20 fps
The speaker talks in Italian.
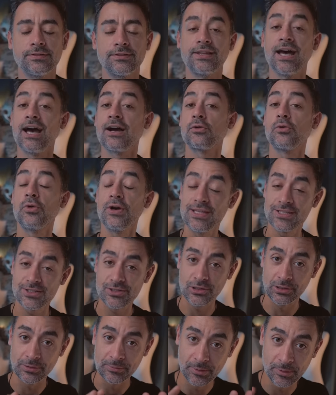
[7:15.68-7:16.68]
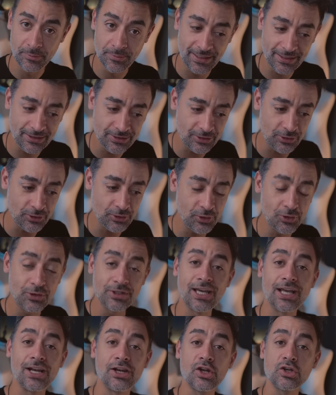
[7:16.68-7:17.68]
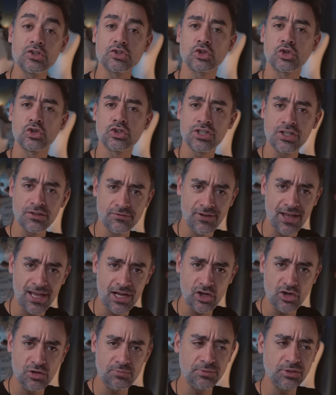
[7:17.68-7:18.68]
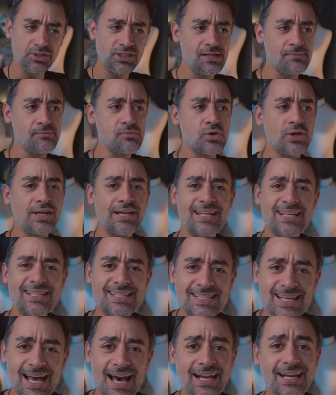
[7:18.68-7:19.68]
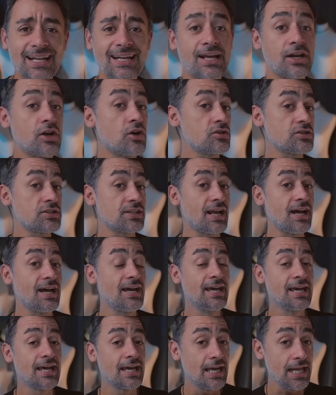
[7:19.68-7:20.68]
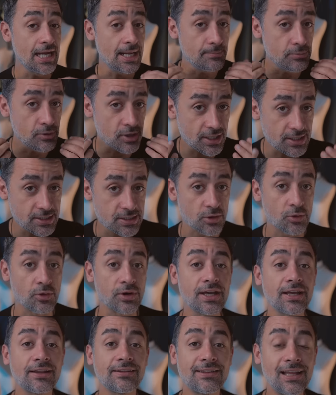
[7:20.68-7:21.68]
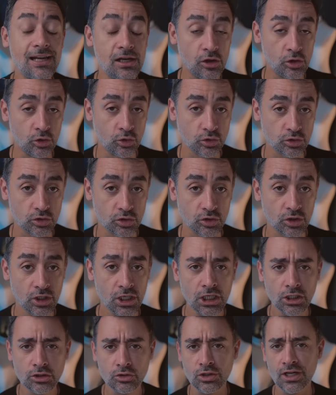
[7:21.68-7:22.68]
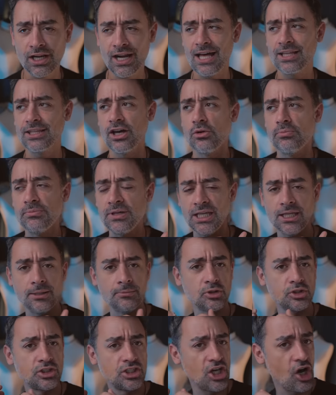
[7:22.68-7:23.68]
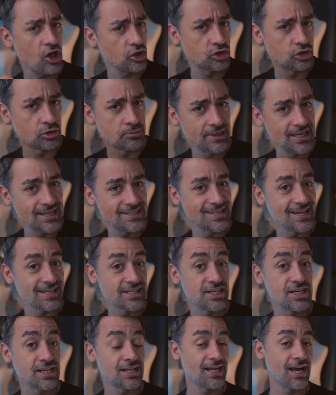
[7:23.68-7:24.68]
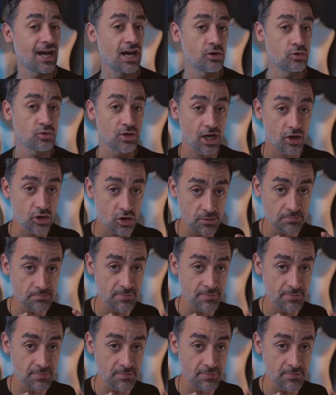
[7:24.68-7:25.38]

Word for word: Da questo momento noi e il nostro cervello potremmo iniziare la nostra elaborazione del lutto. Durerà da un minimo di 8 mesi a circa un anno e